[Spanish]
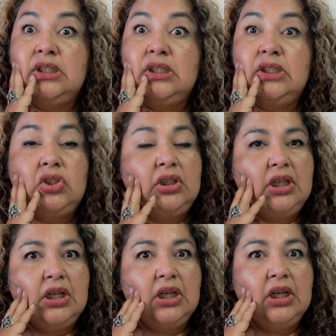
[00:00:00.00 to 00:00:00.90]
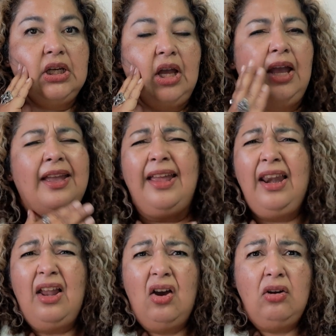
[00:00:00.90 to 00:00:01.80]
Y yo dije,
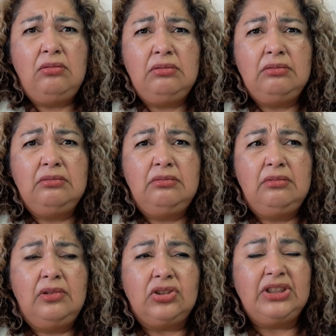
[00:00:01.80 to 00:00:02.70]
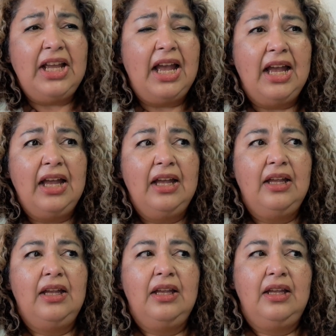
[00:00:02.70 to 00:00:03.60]
hello, o sea,
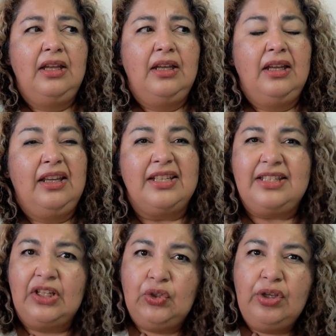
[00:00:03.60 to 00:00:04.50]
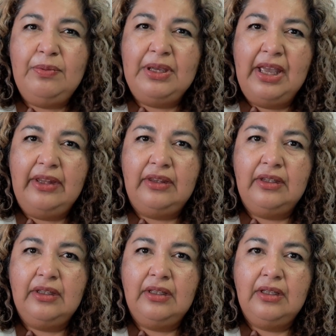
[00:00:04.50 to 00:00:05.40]
que si estoy bien,
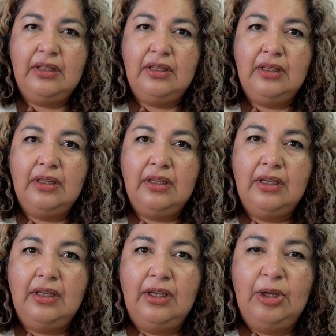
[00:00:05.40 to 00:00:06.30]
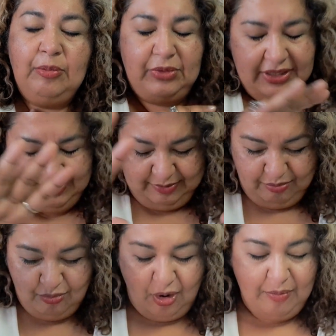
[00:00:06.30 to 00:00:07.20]
dije,
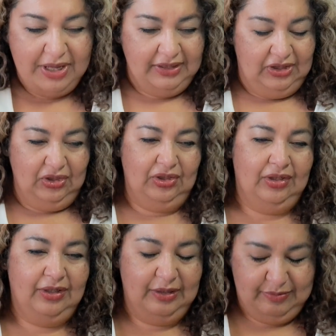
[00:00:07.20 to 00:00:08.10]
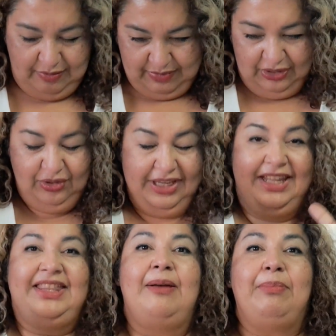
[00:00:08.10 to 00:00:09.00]
un momento, momento, ¿qué
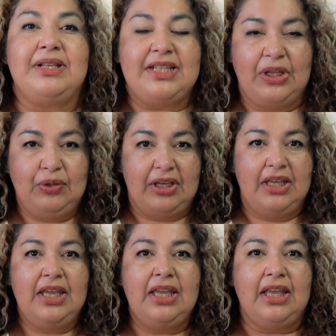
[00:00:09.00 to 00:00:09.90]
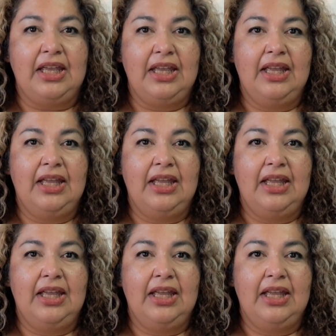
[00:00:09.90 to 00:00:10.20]
está pasando aquí?